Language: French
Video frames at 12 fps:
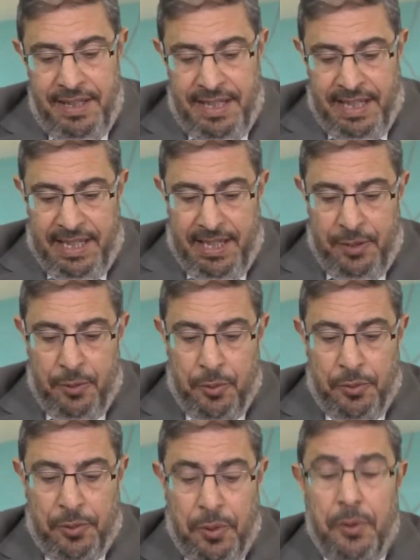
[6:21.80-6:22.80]
Et
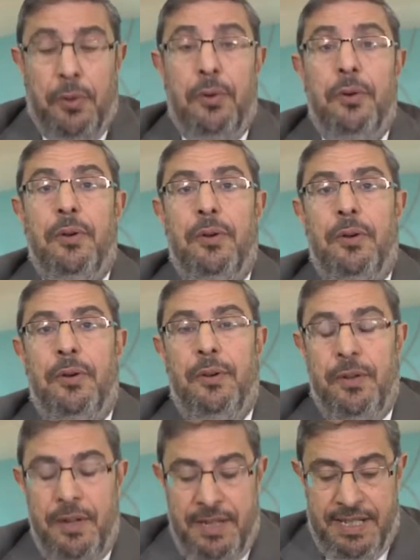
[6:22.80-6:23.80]
nos deux
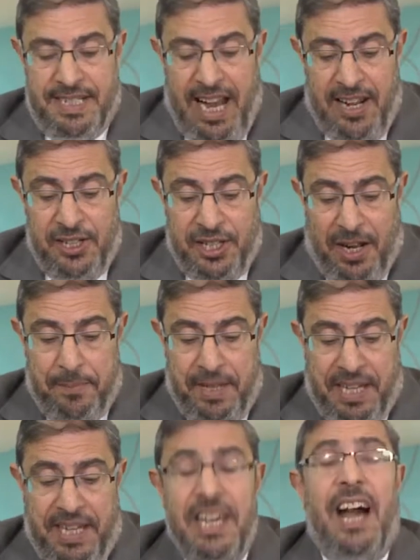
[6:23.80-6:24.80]
euh, sages,
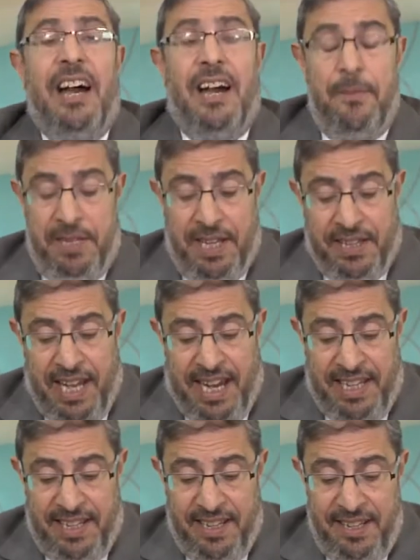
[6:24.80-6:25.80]
Rabbi Chia, Rabbi
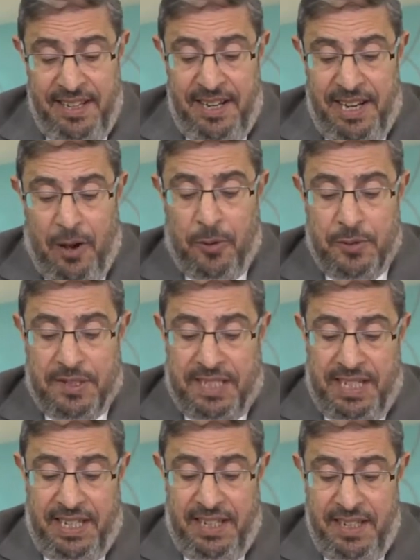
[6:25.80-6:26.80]
Anai, là
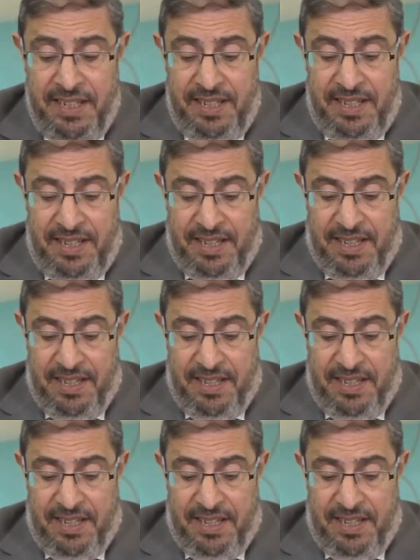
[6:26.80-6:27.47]
aussi, l'un